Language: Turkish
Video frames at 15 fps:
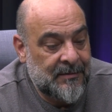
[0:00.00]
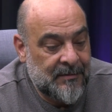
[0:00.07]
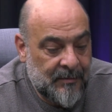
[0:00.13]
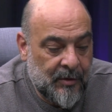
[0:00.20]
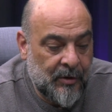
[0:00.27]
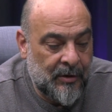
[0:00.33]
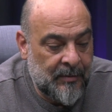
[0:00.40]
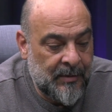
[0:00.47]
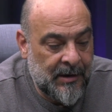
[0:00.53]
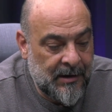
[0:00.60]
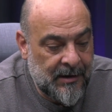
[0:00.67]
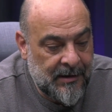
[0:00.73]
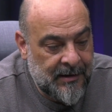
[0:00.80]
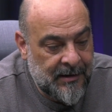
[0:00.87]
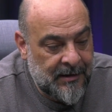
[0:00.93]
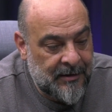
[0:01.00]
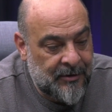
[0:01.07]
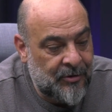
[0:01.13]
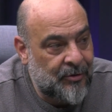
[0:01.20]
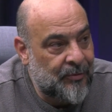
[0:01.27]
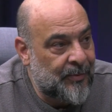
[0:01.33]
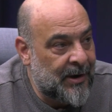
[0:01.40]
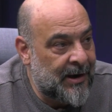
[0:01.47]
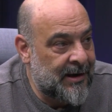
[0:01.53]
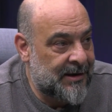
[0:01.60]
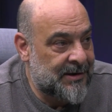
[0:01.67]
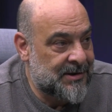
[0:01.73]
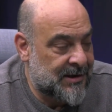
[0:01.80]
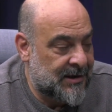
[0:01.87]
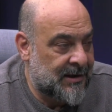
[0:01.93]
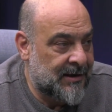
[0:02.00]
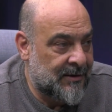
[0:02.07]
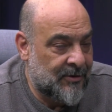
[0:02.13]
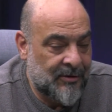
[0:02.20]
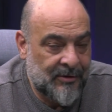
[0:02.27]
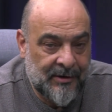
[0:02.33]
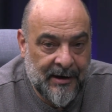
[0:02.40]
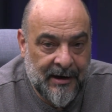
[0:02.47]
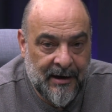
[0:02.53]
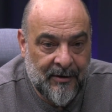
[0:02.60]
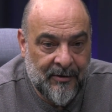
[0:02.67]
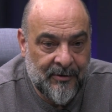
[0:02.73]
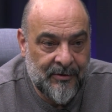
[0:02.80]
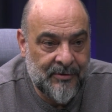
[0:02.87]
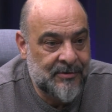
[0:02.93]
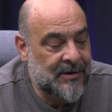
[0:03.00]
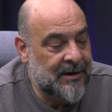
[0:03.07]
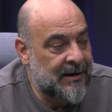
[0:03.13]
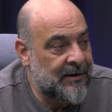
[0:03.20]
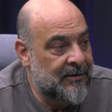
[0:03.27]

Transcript: böyle bir e, kütüphane çıktı ortaya. O 100 tane